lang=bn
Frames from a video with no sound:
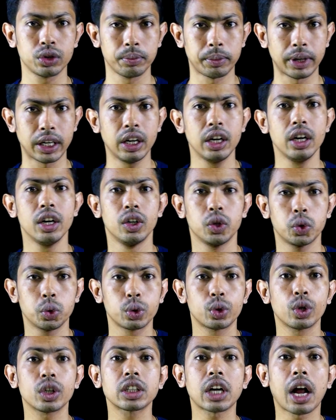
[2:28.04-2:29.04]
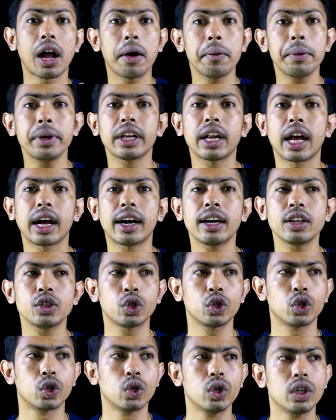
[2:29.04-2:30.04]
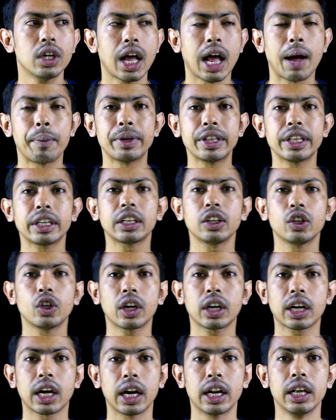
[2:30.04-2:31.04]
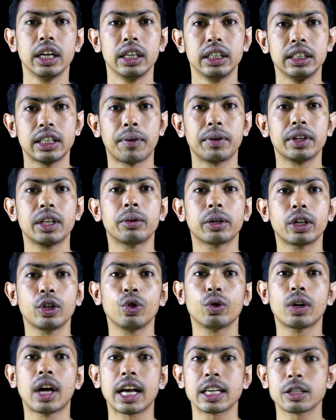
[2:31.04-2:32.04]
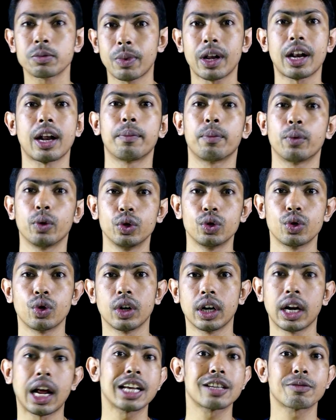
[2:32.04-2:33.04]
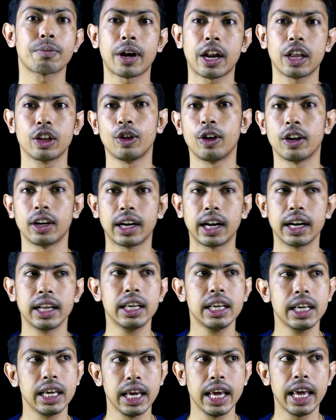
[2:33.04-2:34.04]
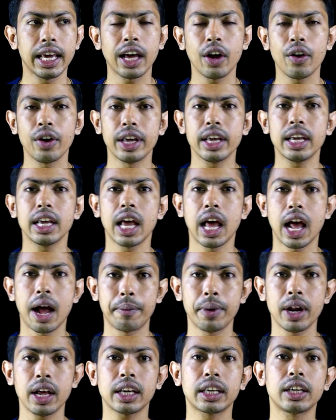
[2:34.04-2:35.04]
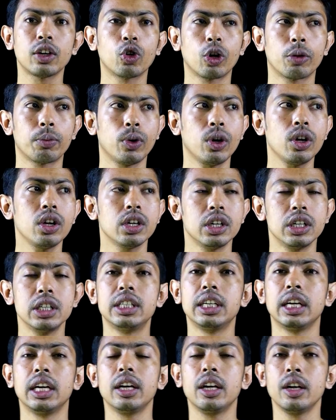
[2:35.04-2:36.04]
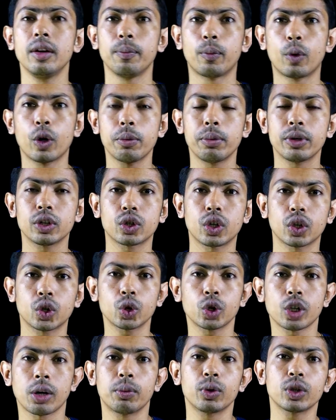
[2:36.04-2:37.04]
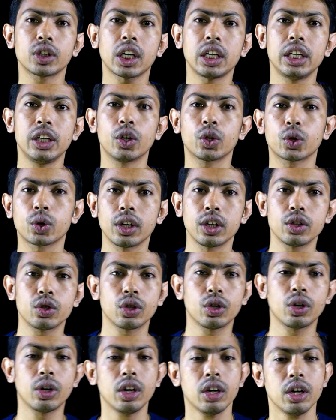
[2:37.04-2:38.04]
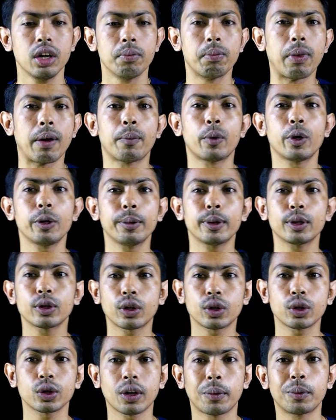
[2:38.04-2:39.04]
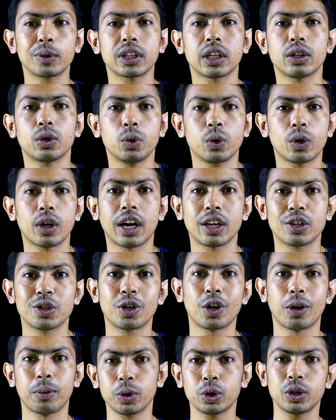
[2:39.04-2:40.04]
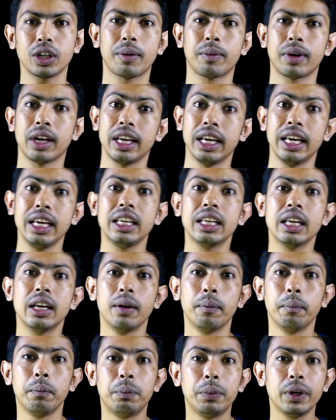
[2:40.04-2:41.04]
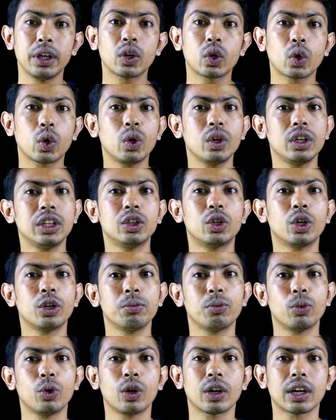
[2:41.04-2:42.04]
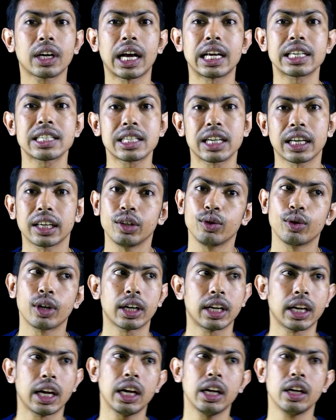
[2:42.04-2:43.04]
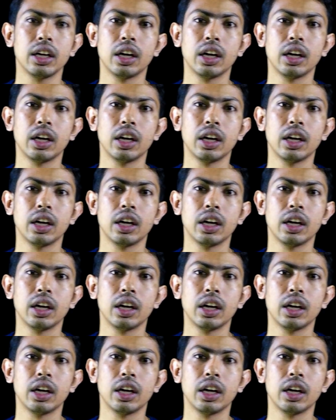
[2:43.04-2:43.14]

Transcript: মানে সুষ্ঠ স্বাভাবিক রাখার জন্য আমাদের কি দরকার যে আমাদের কিন্তু গাছপালার প্রয়োজন গাছপালার দরকার এ কারণে আমরা কি করব যে পরিবেশগত সমস্যা নিরসনের জন্য বা পরিবেশগত সমস্যা দূর করার জন্য অবশ্যই আমরা এই বৃক্ষ নিধনমূলক কাজটা কিন্তু একটা